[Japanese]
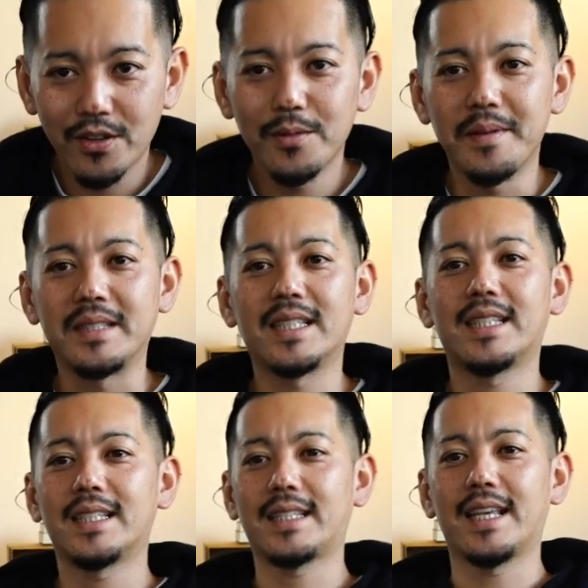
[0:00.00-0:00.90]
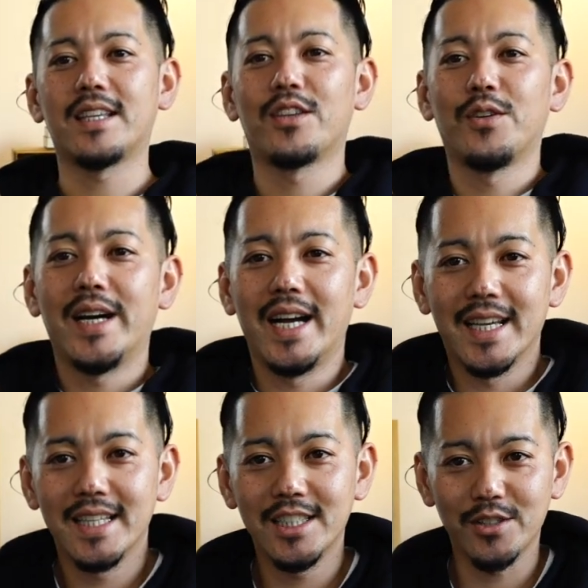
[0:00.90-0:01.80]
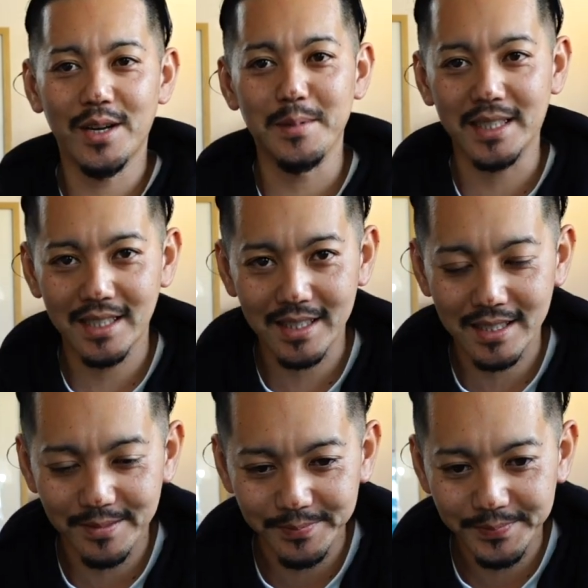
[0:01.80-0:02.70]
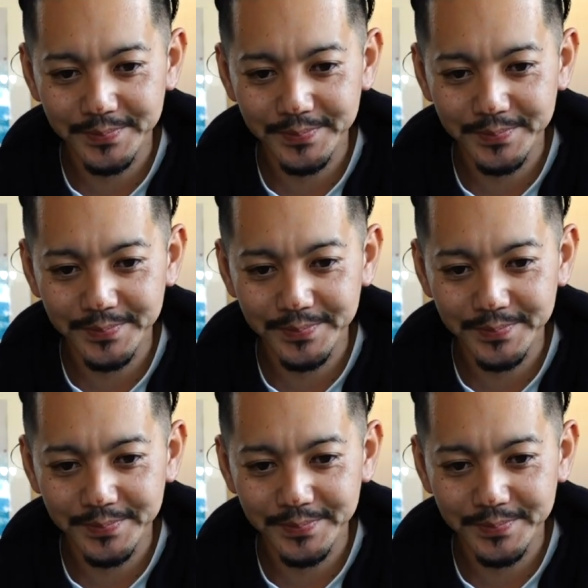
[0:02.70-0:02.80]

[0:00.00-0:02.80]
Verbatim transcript: 思いますはい今日は以上になります